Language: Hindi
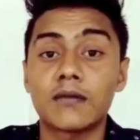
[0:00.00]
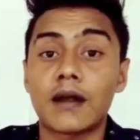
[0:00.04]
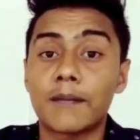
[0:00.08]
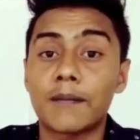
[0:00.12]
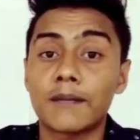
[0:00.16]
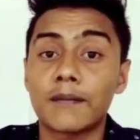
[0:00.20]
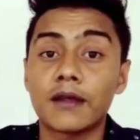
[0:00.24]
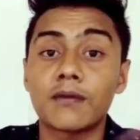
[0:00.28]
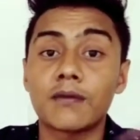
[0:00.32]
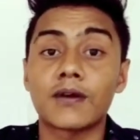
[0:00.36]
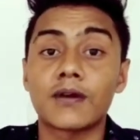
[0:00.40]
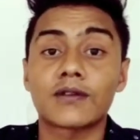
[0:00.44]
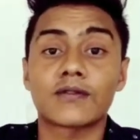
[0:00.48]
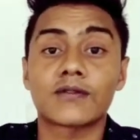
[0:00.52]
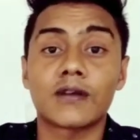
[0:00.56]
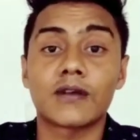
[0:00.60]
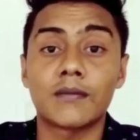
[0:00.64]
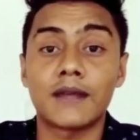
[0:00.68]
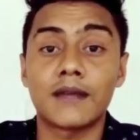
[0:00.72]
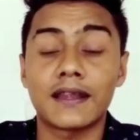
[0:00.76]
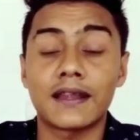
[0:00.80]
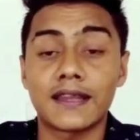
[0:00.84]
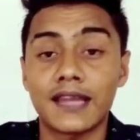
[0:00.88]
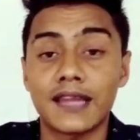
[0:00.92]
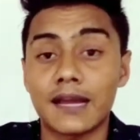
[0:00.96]
आपके व्हाट्सअप
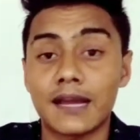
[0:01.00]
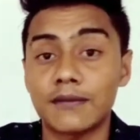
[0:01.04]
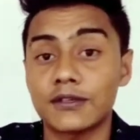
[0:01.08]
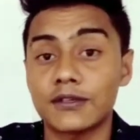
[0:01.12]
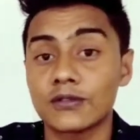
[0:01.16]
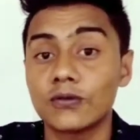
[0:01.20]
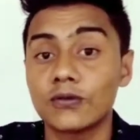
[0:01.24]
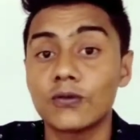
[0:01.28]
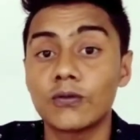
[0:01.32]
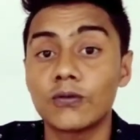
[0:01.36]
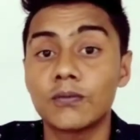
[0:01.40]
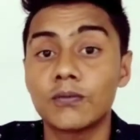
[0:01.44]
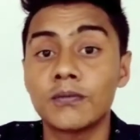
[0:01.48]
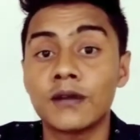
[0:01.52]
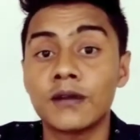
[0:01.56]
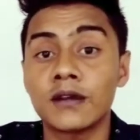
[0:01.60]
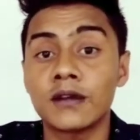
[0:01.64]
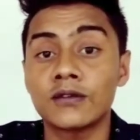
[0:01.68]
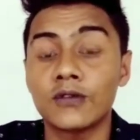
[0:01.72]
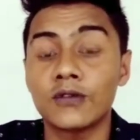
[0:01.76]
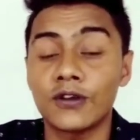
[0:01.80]
में कि आप इस ग्रुप में